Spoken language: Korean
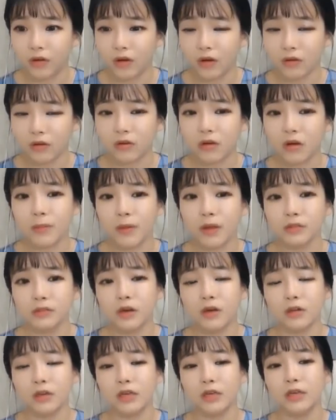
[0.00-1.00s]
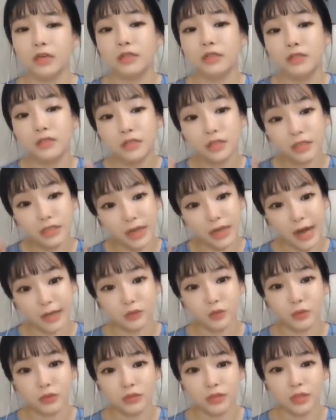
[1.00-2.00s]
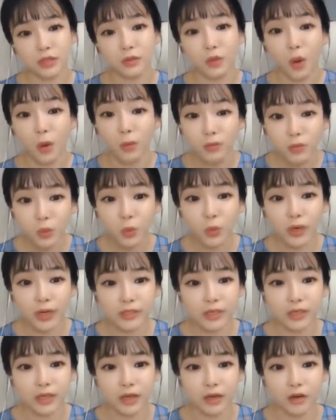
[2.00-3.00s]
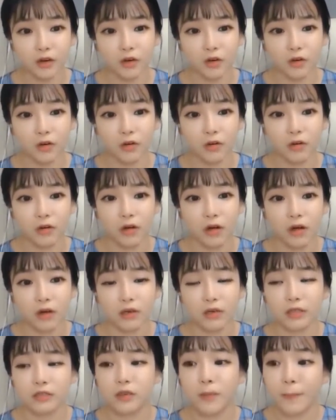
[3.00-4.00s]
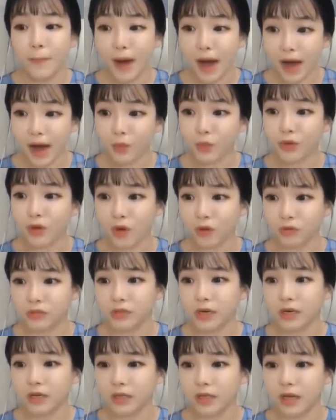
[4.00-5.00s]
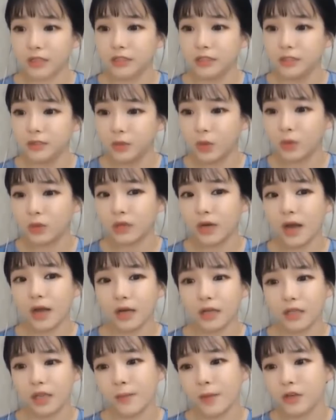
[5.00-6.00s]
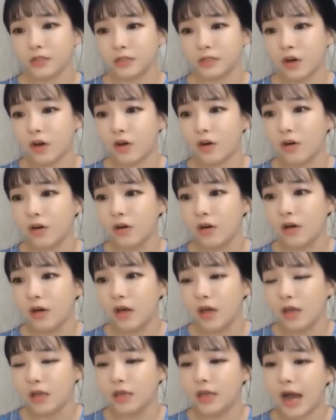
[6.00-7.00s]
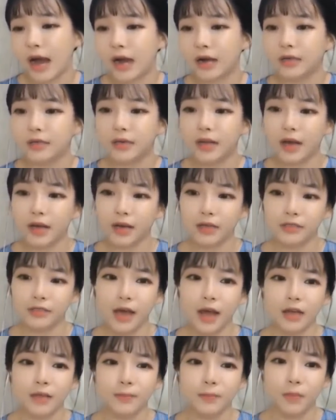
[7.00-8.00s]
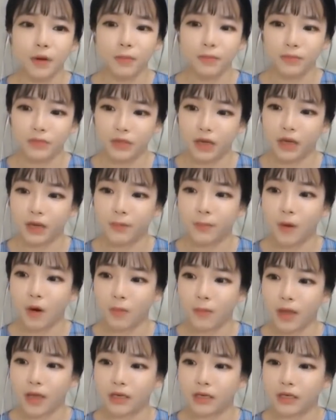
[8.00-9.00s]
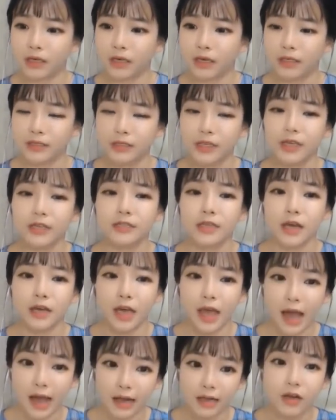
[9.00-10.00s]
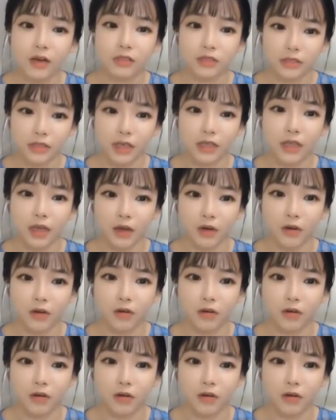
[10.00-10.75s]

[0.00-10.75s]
그러면서 이 일을 들으니 가족들이 너무 놀래잖아요. 그래서 바로 경찰에다 신고를 하게 되면서 이 악랄한 살인범들의 범행이 세상에 알려지게 돼요.